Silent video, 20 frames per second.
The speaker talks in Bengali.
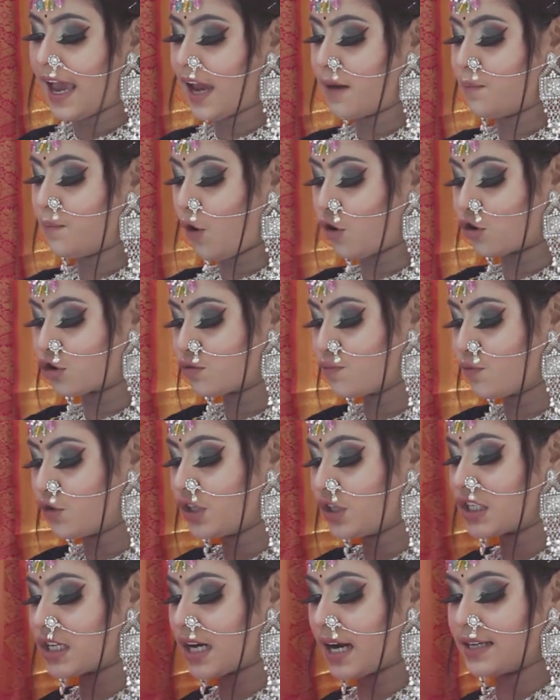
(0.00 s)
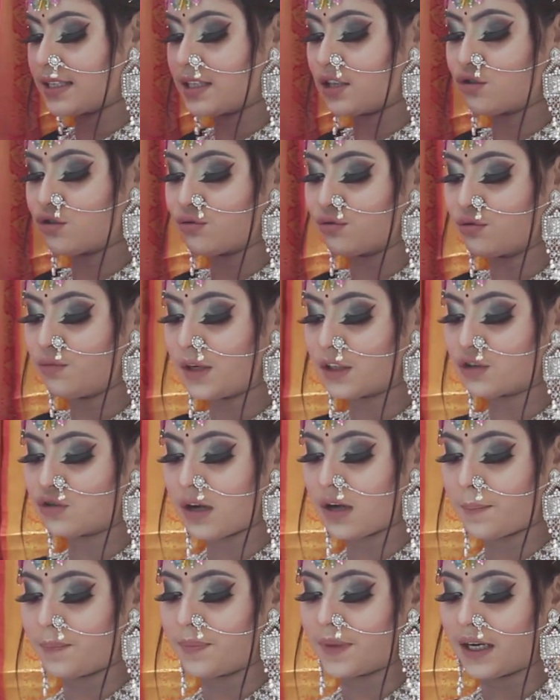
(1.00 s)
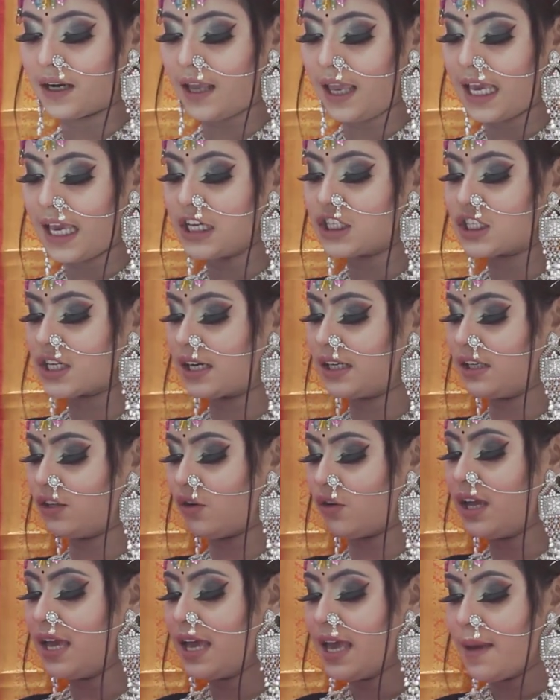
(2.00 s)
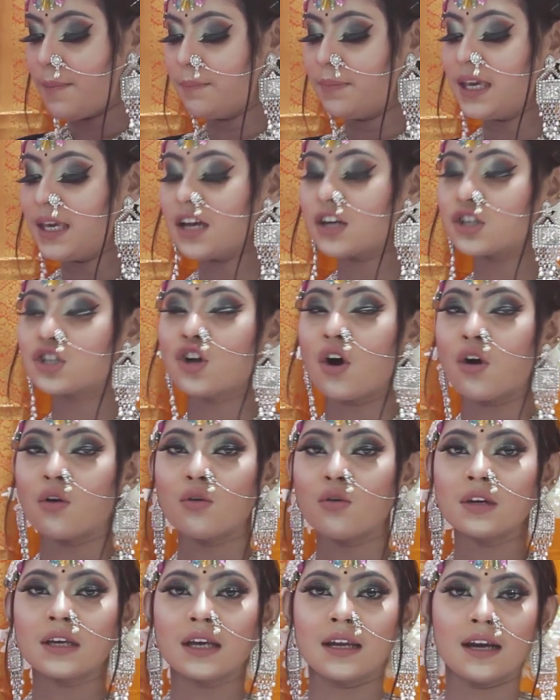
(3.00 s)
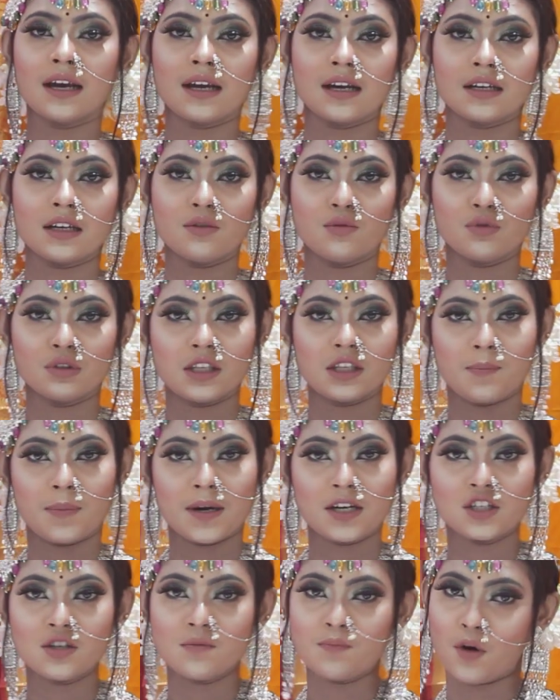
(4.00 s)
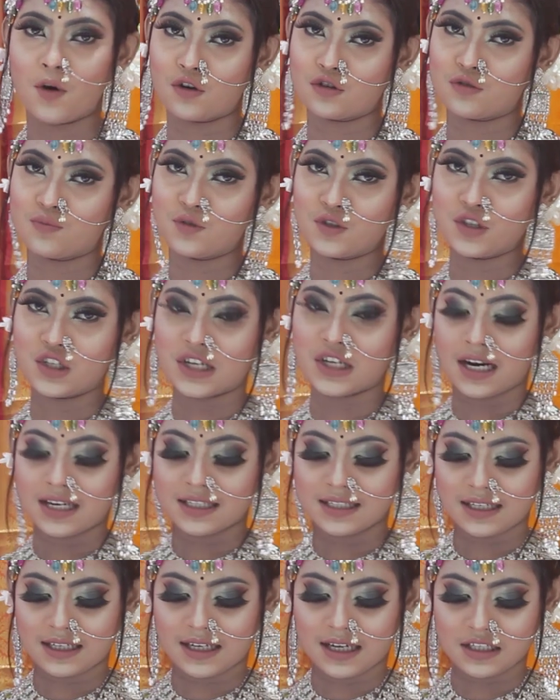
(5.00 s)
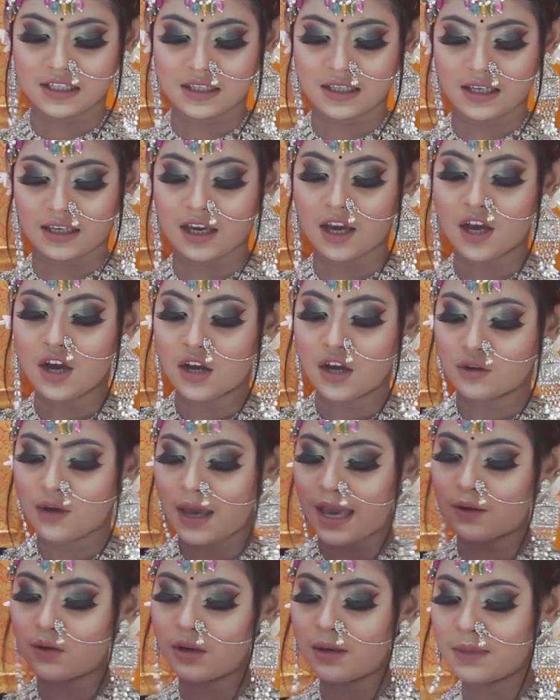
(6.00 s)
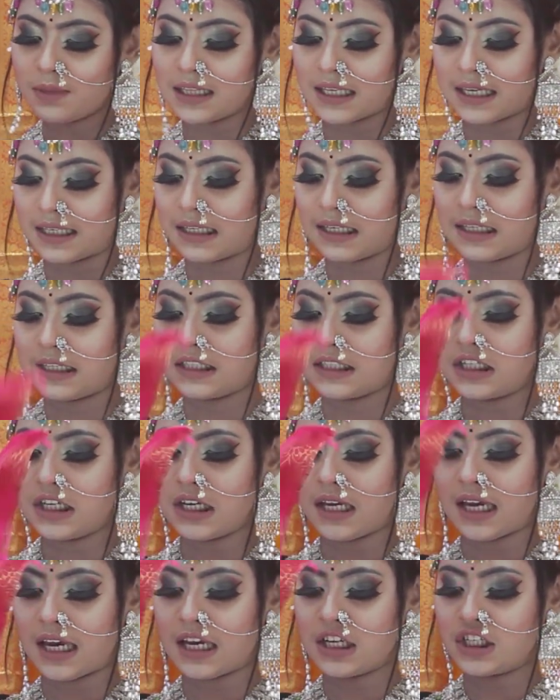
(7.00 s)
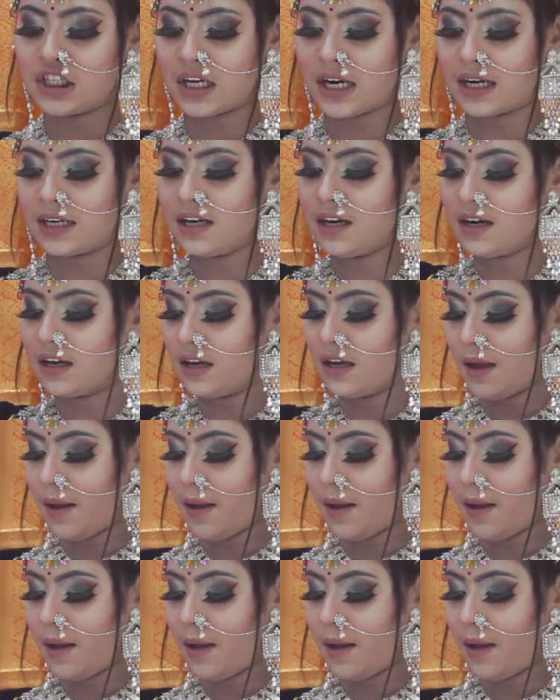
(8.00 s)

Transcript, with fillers: অ্যান্ড পরশমণি শাড়িজে শুধুমাত্র আপনারা এই শাড়ি নয় বিয়ের সকল কেনাকাটা করতে পারছেন পরশমণি শাড়িজের কাছ থেকে তো এখন আমি দেখিয়ে নিচ্ছি এই শাড়ির